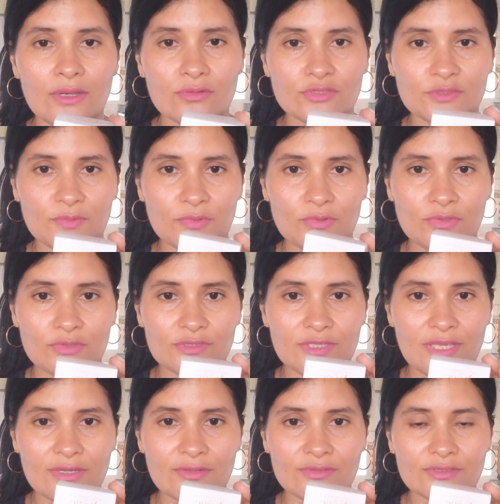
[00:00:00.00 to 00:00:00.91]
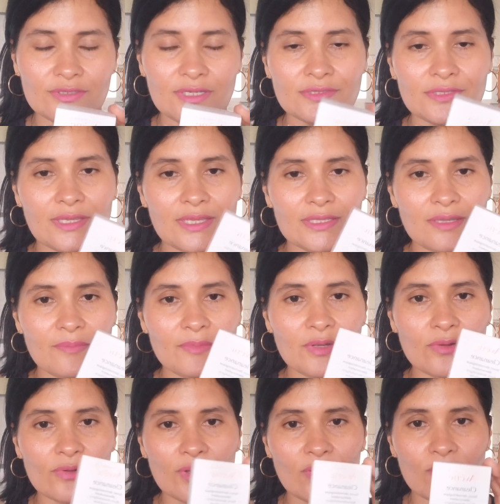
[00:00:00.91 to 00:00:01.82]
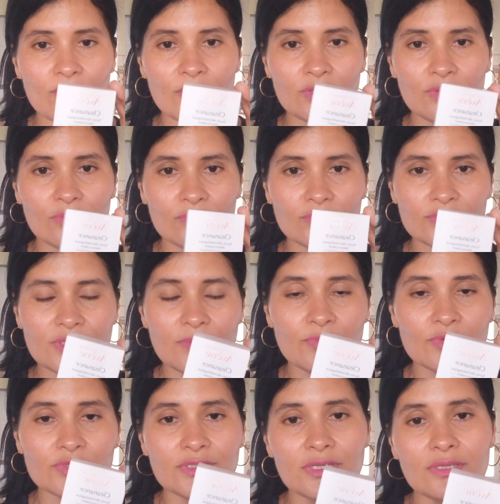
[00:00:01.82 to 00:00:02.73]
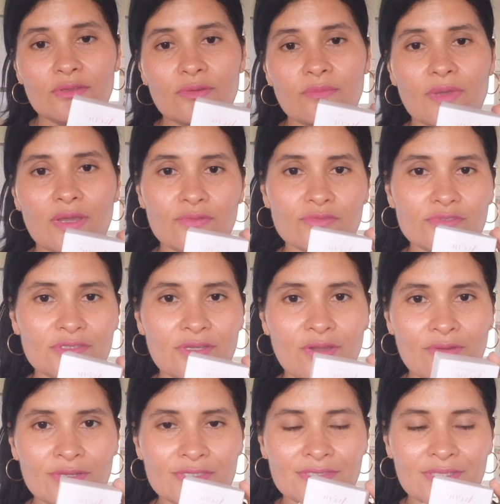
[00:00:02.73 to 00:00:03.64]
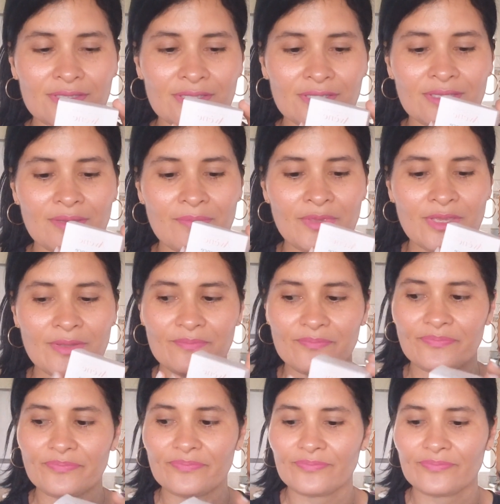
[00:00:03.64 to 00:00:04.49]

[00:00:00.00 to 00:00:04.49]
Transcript: y los puntos negros, así que también lo recomiendo un 100%, me ha gustado bastante también.